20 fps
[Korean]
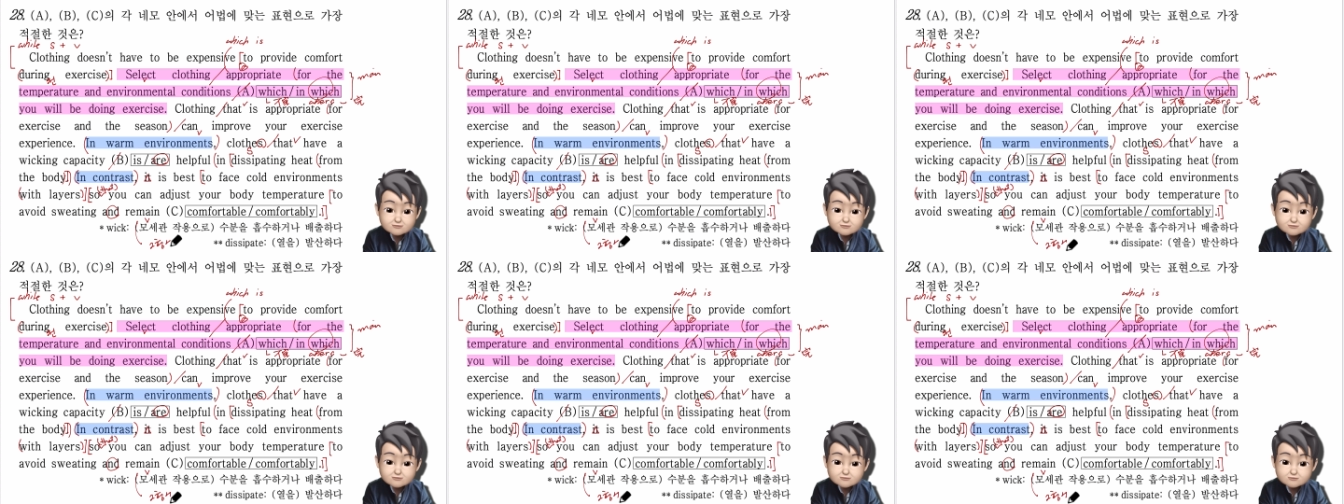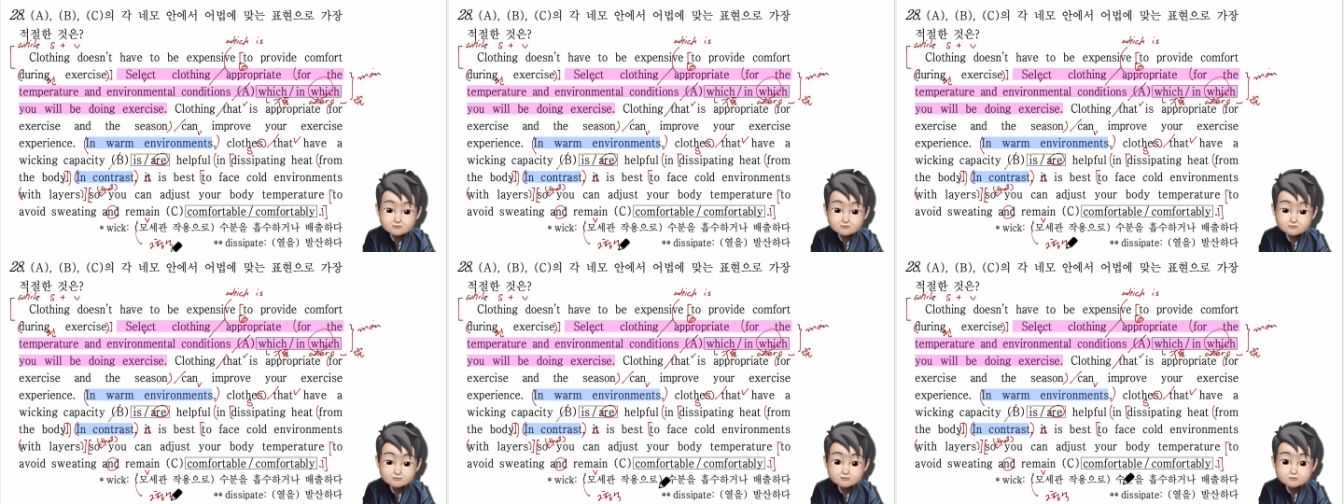
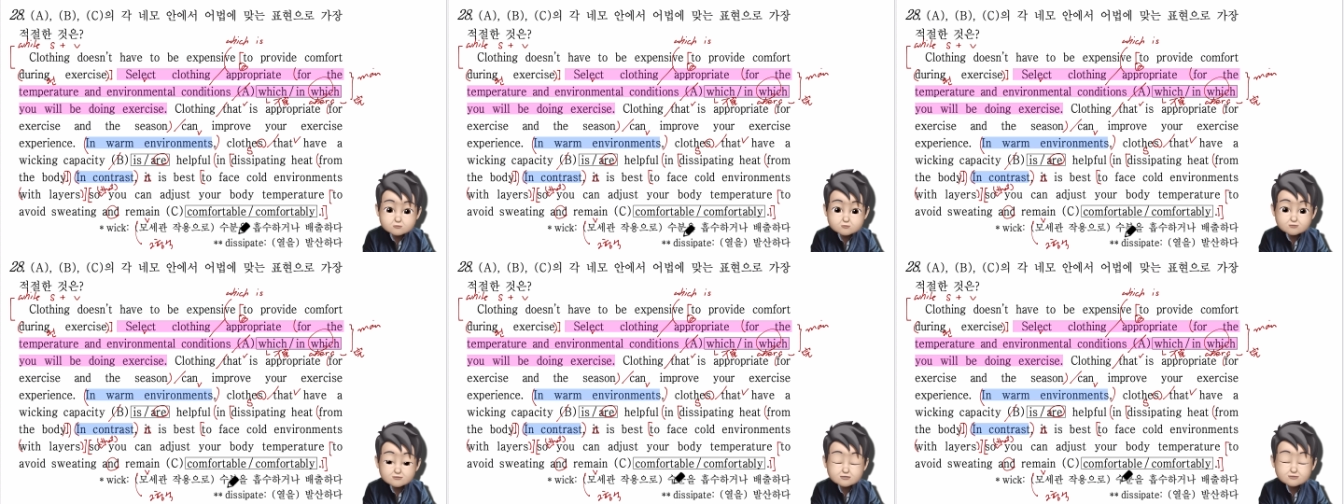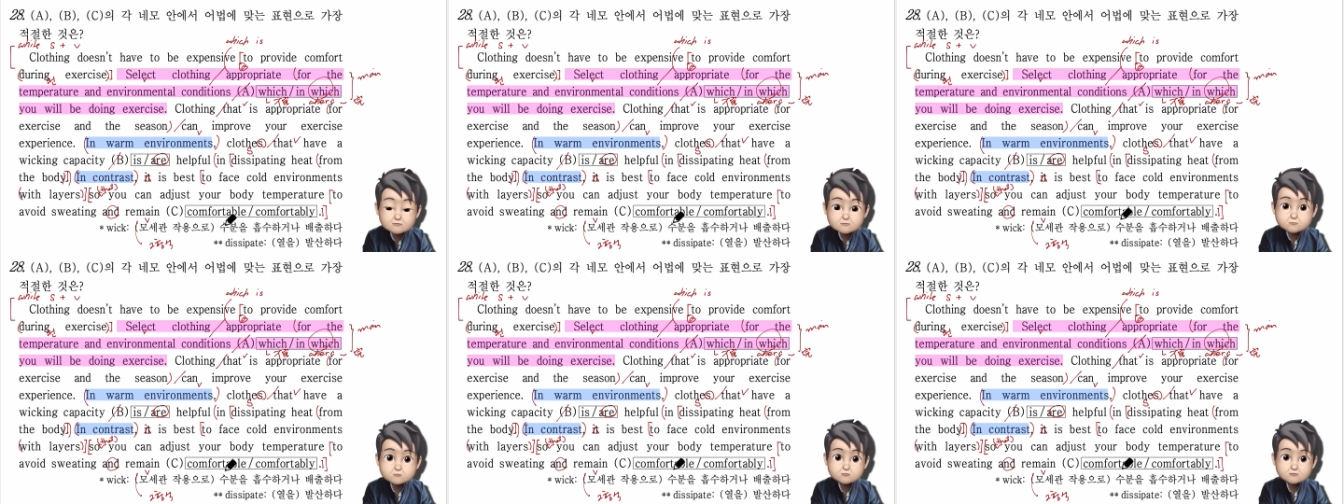그래서
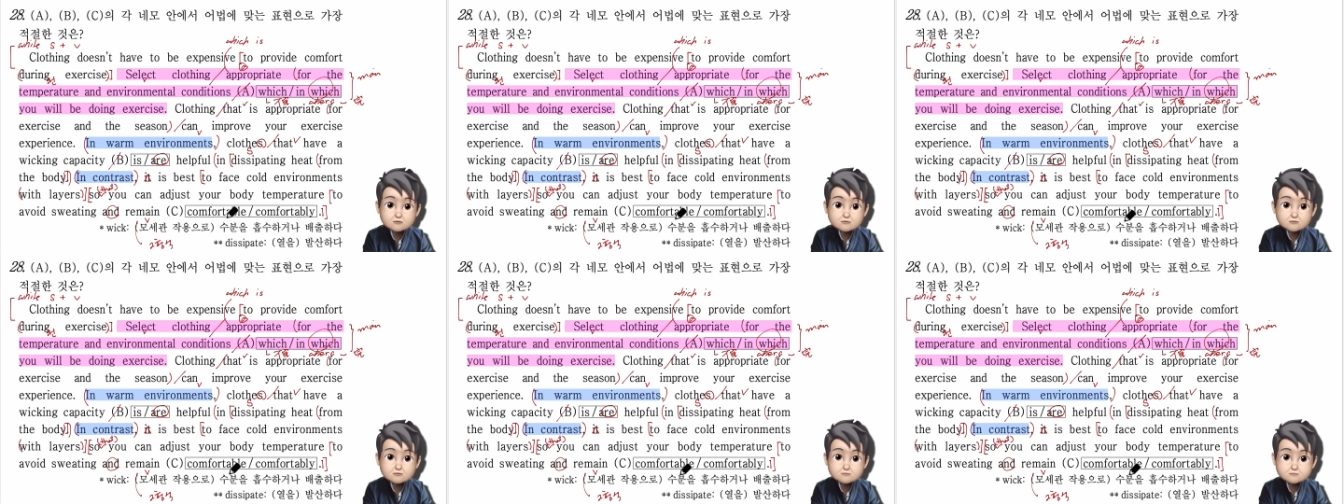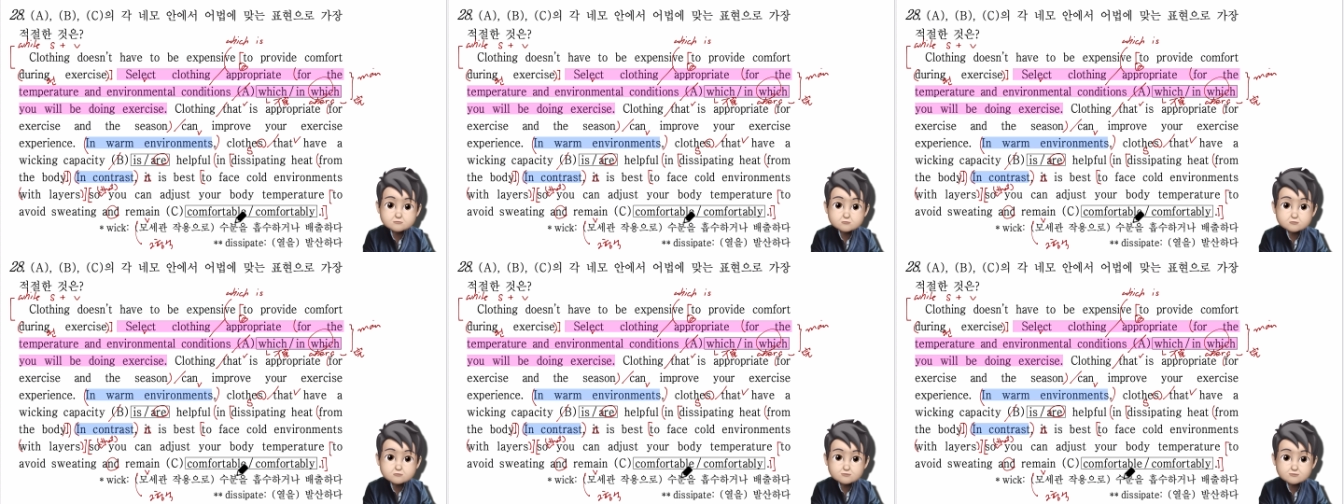이형식의 보호자리에는
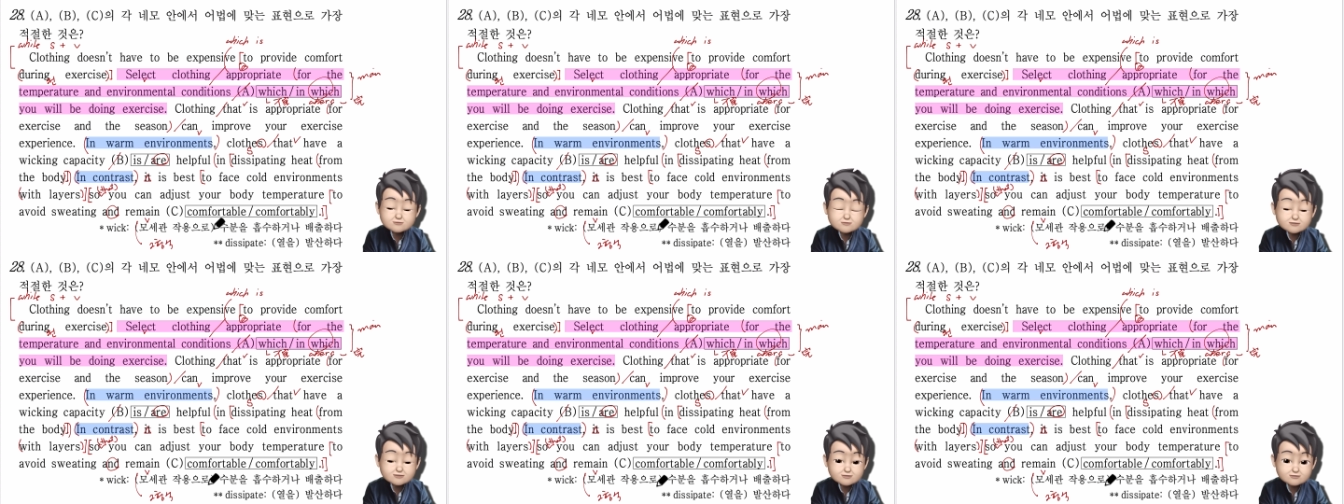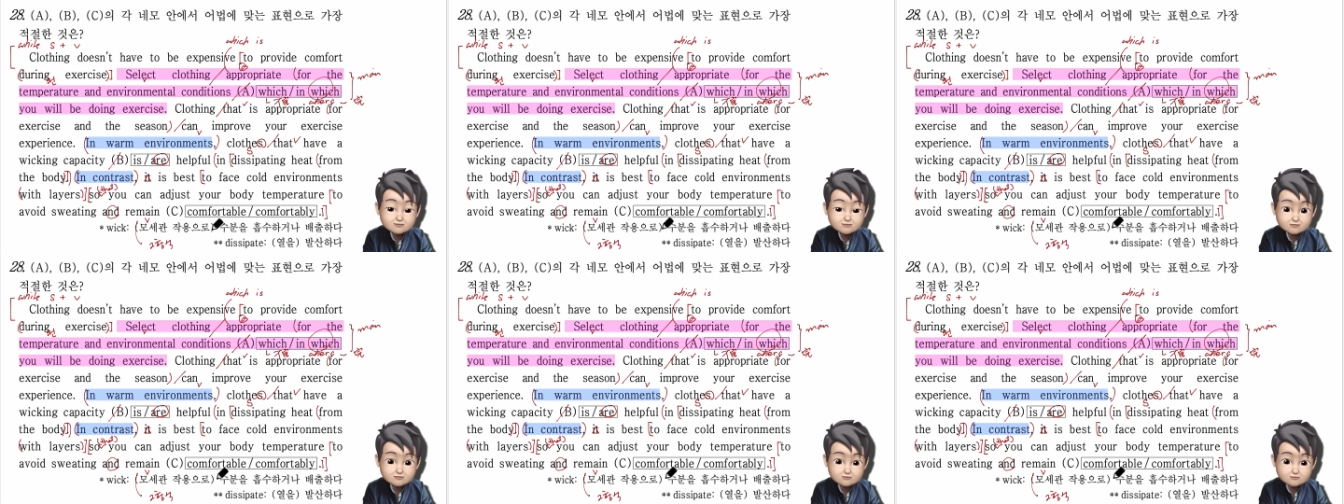뭐가 와야
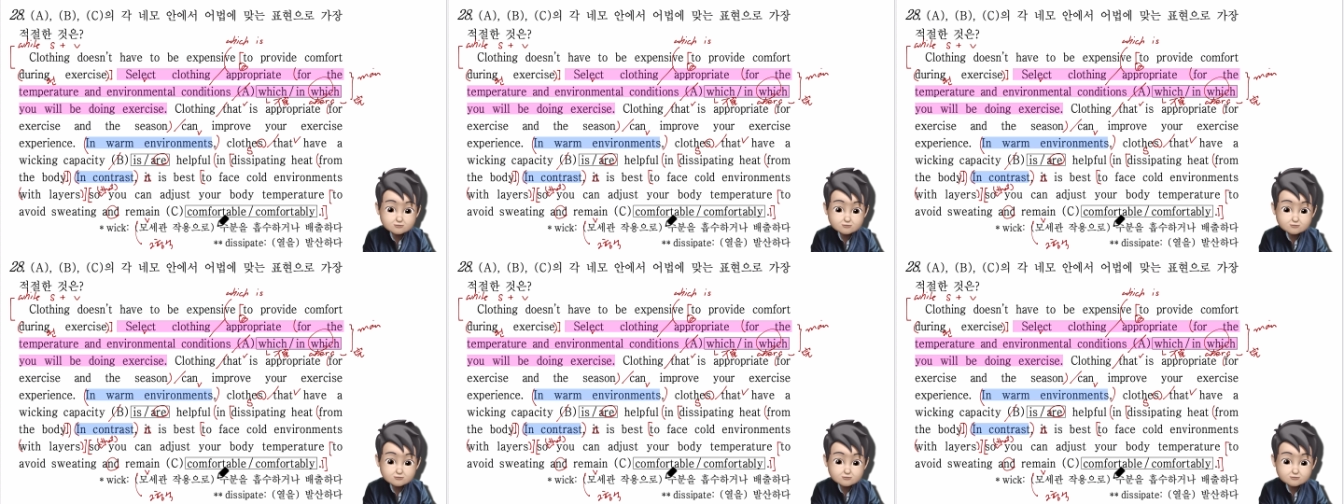되니?